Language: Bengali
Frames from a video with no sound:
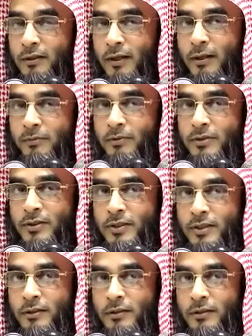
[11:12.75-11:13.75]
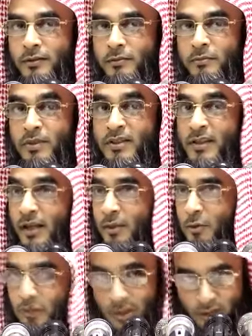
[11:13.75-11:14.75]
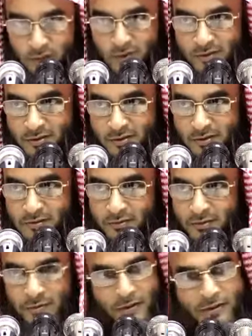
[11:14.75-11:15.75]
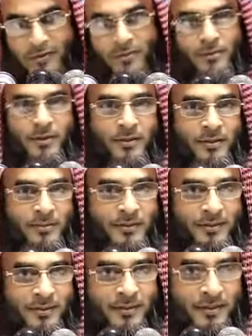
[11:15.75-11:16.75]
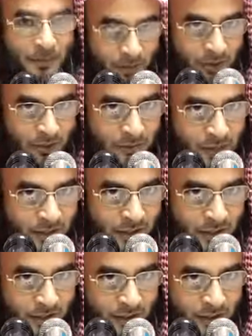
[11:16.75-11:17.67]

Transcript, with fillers: ধাপ হচ্ছে মিসাল উদাহরণ উদাহরণ দিয়ে বোঝা যাবে উদাহরণ দিলে